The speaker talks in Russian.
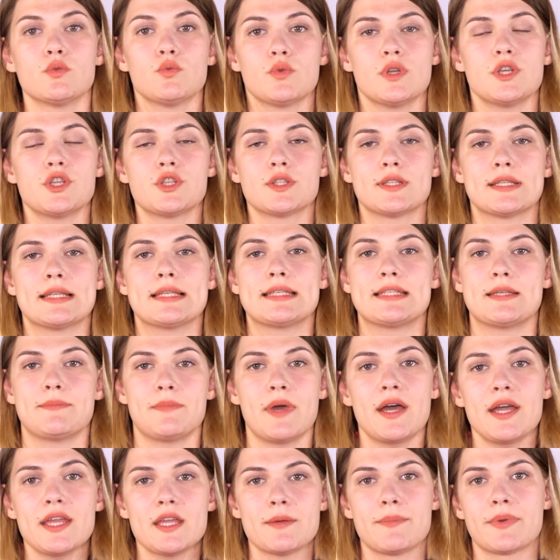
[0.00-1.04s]
Ну, лично для
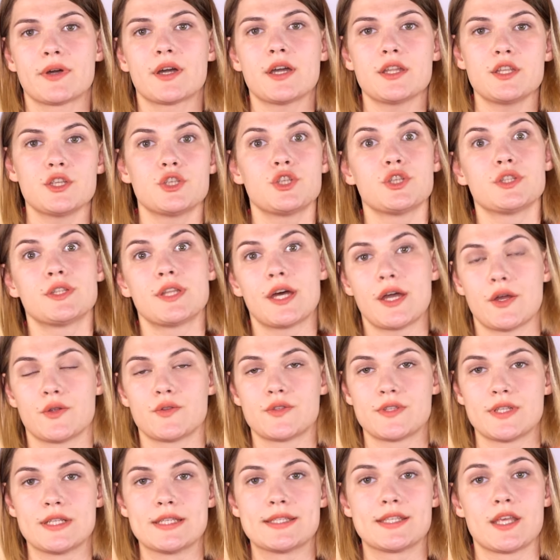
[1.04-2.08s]
себя я пока не считаю
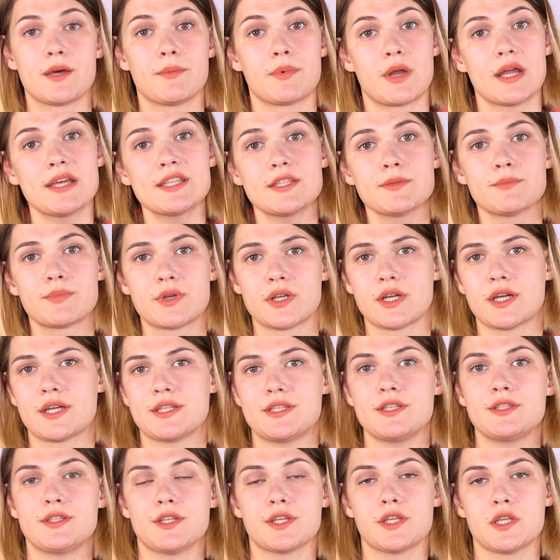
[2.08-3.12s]
целесообразным
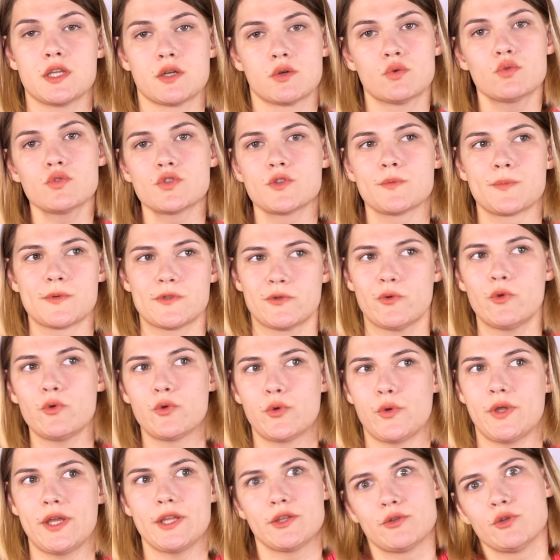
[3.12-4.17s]
проходить такие курсы,
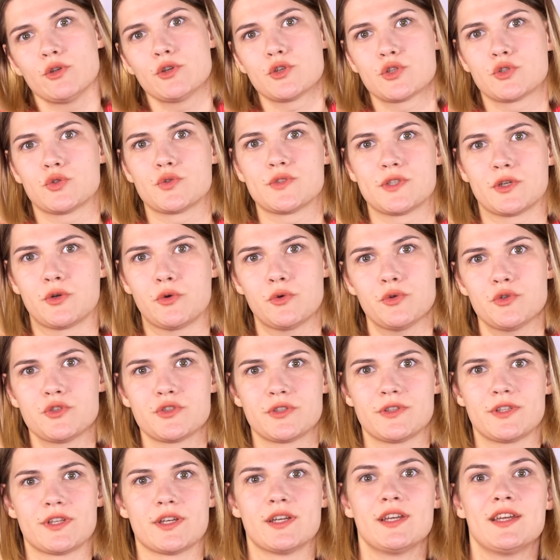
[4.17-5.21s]
поскольку я только что
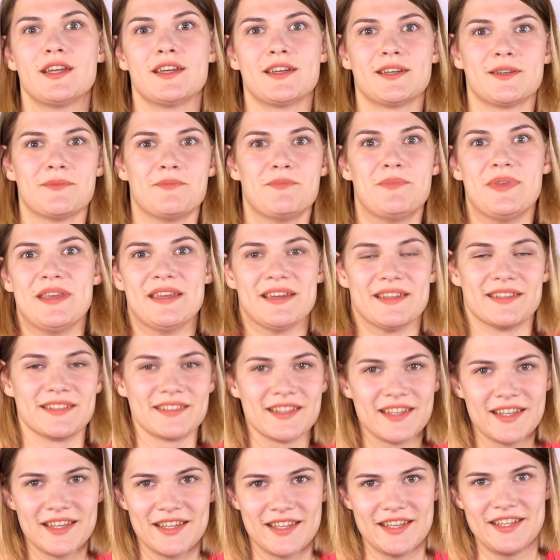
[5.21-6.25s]
закончила лет.
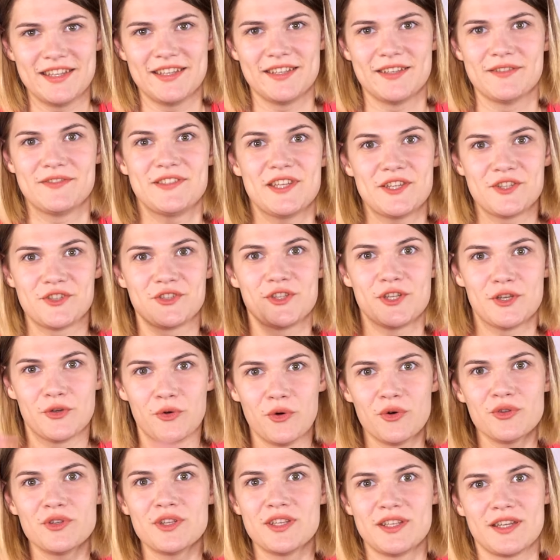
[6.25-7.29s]
И все четыре
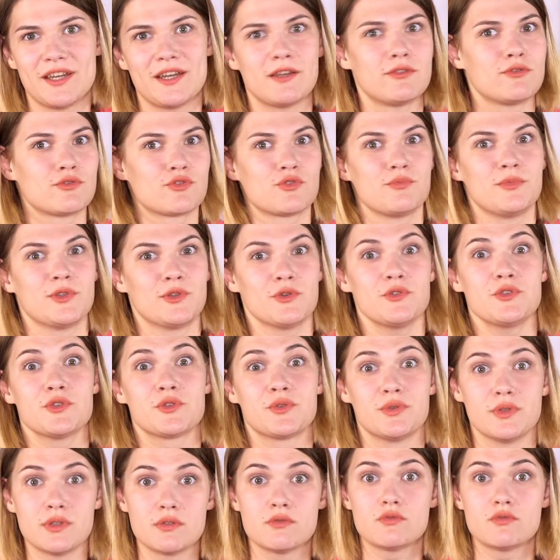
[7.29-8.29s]
года я эту же методику